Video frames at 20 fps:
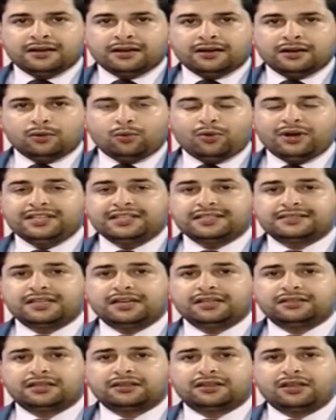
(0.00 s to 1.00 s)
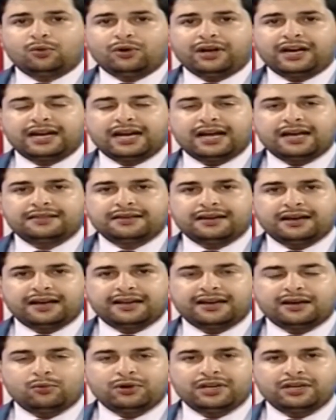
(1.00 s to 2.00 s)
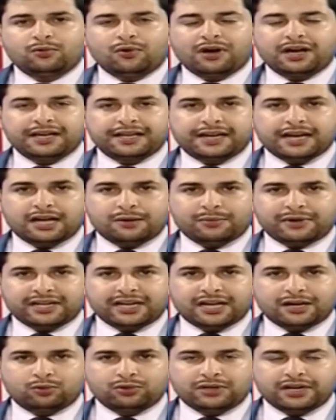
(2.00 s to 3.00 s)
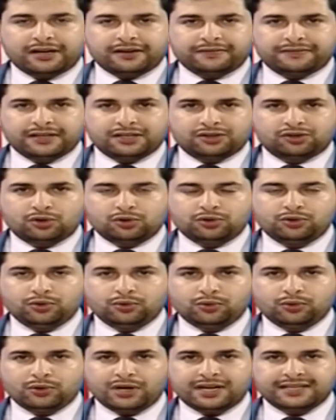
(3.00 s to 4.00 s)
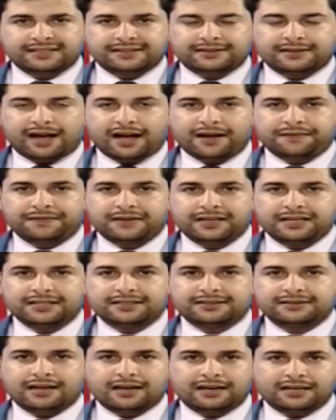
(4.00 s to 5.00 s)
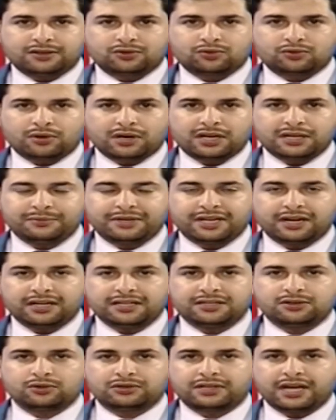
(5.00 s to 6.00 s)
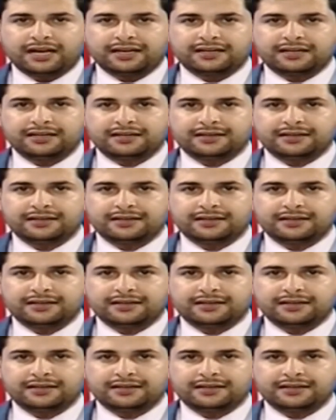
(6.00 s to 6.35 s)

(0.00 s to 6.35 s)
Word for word: وليسليط الضوء على هذه العناوين وغيرها معنا هنا في الاستوديو الصحفي صالح الصريني رئيس تحرير